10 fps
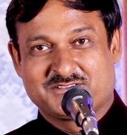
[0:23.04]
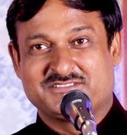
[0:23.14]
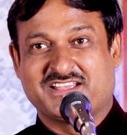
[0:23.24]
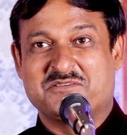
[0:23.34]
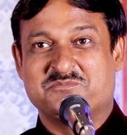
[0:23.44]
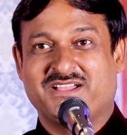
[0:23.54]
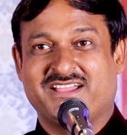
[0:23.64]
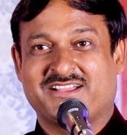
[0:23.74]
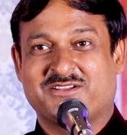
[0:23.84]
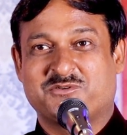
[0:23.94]
तो साहब
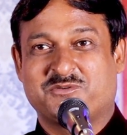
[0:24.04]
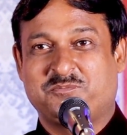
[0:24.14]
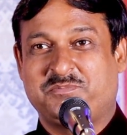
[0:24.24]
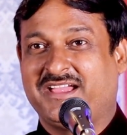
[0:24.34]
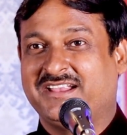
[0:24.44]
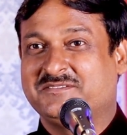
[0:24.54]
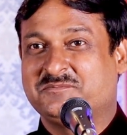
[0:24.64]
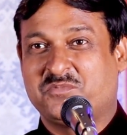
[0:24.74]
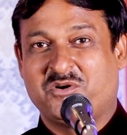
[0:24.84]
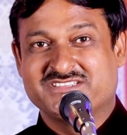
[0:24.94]
मैं पहन
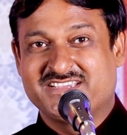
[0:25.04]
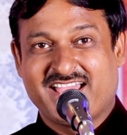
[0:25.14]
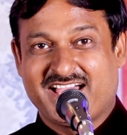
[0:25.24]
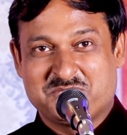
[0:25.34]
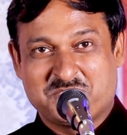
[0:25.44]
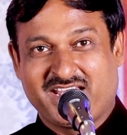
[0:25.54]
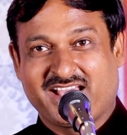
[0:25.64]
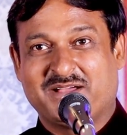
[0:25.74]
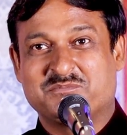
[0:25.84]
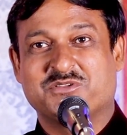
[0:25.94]
पहुंच गया मैंने
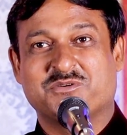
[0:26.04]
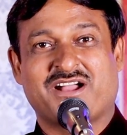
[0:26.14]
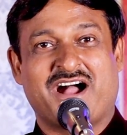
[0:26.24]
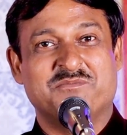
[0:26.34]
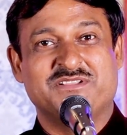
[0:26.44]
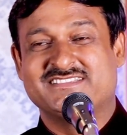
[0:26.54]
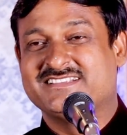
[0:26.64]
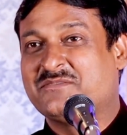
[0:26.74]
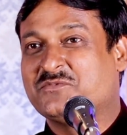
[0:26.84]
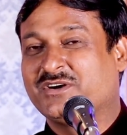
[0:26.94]
कहा तो काम
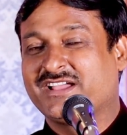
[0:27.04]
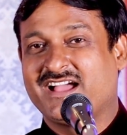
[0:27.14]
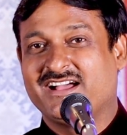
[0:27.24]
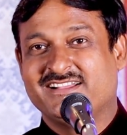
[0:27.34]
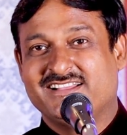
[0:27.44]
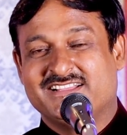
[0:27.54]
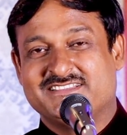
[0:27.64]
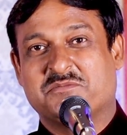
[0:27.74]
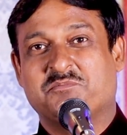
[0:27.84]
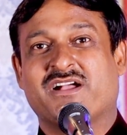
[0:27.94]
इंतज़ाम हो गया
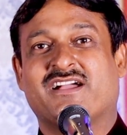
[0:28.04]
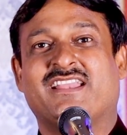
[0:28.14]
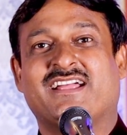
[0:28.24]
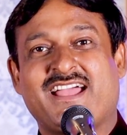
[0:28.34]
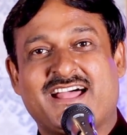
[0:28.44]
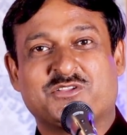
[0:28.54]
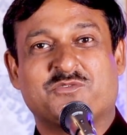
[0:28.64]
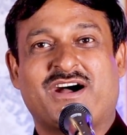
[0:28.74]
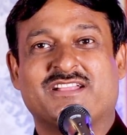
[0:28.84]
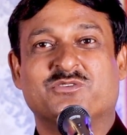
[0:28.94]
जब मैं घर गया
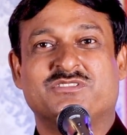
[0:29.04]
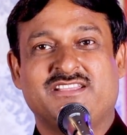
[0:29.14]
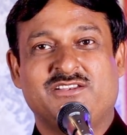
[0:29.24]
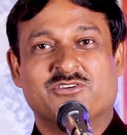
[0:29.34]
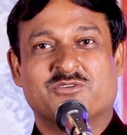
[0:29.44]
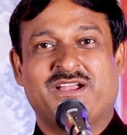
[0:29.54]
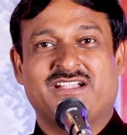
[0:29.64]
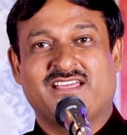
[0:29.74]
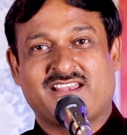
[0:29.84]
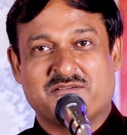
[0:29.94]
तो वहाँ दो तीन लोग
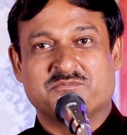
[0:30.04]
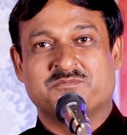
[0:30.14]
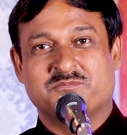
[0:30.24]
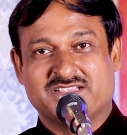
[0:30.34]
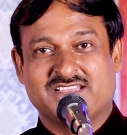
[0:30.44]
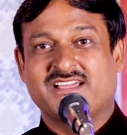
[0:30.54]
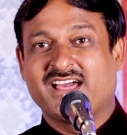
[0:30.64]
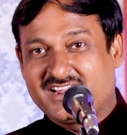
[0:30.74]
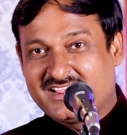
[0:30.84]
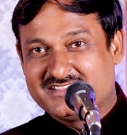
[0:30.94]
बैठे राम भजन
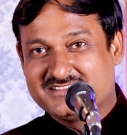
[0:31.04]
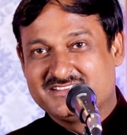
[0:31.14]
कर रहे